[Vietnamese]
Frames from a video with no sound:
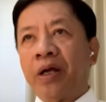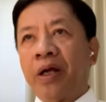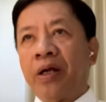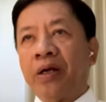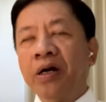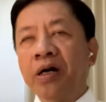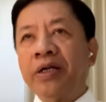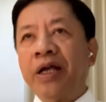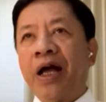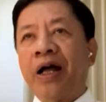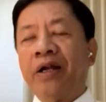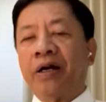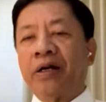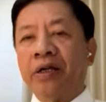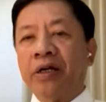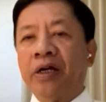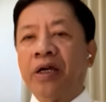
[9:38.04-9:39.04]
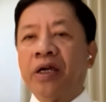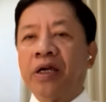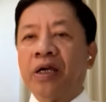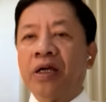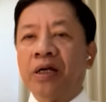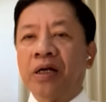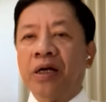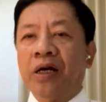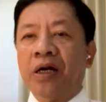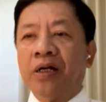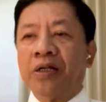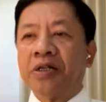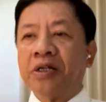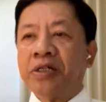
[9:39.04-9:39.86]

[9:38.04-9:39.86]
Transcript: đưa ra được những cái ờ,